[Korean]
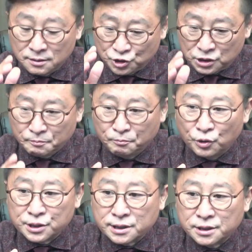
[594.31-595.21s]

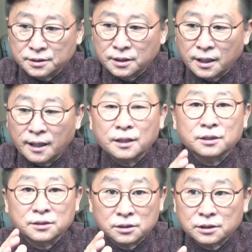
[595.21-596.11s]
침몰시키는데
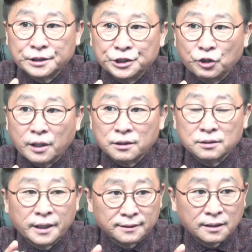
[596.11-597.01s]
큰 역할을
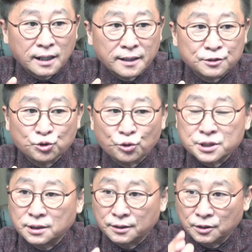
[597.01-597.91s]
했다라는
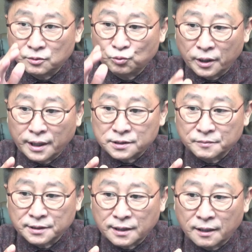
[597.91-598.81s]
소식이
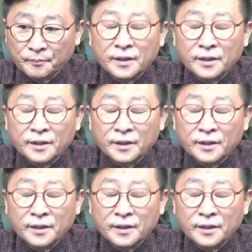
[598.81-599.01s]
되겠습니다.